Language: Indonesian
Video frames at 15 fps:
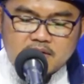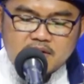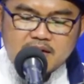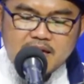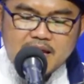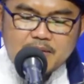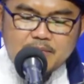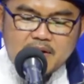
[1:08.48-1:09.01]
di
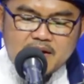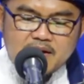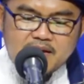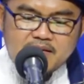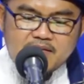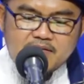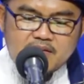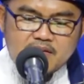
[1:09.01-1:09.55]
dalam
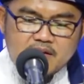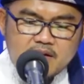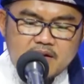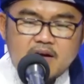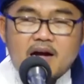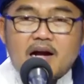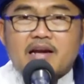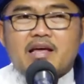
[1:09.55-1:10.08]
hadis
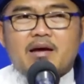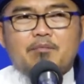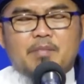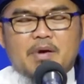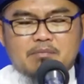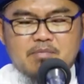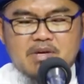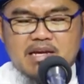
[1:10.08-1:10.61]
ada
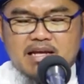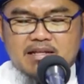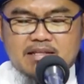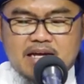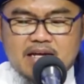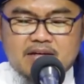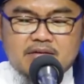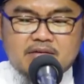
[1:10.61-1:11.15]
empat
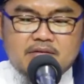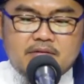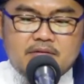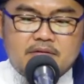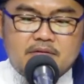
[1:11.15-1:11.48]
binatang